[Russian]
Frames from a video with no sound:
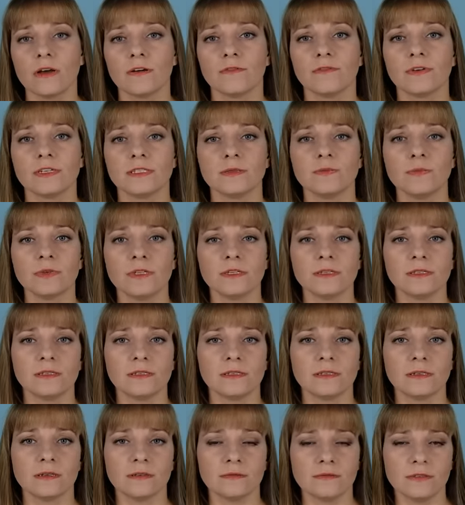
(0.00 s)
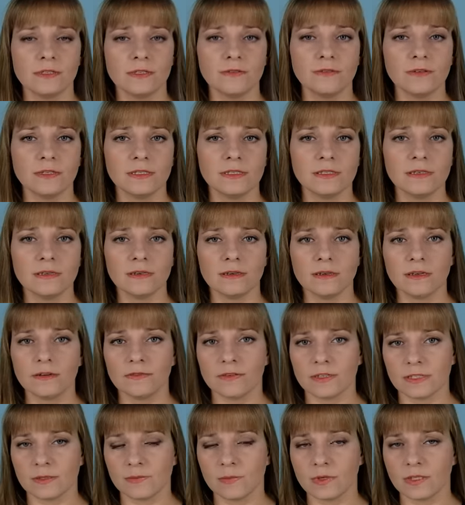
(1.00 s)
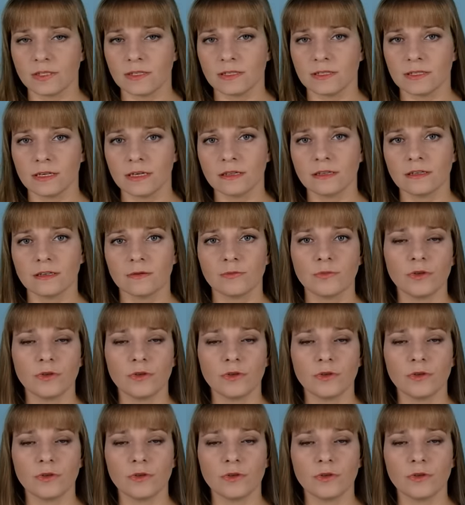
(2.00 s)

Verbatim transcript: 89,8